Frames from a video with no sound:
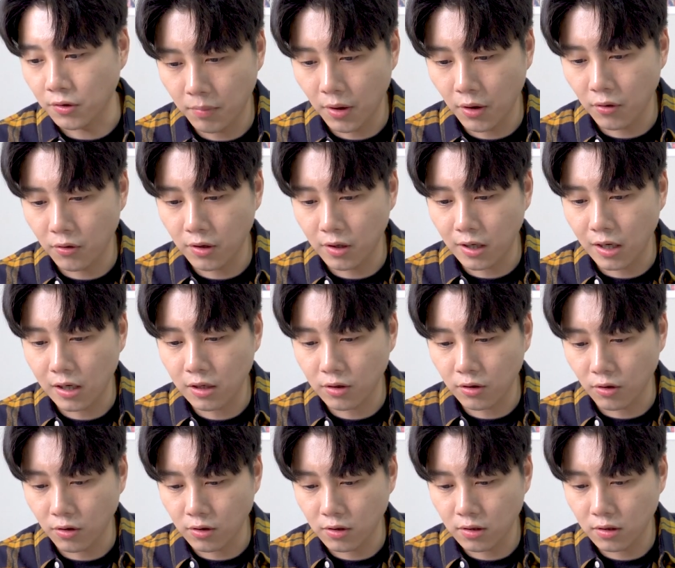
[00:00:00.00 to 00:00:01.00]
페어링 할
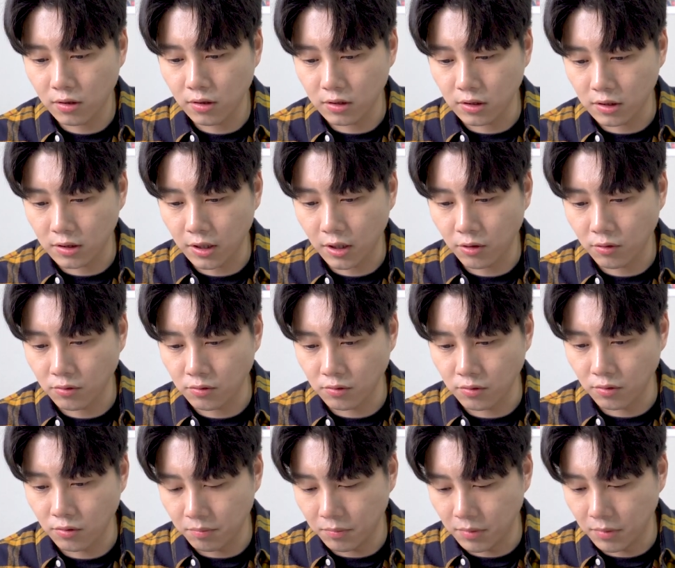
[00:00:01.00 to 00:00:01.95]
거를 이제 새로운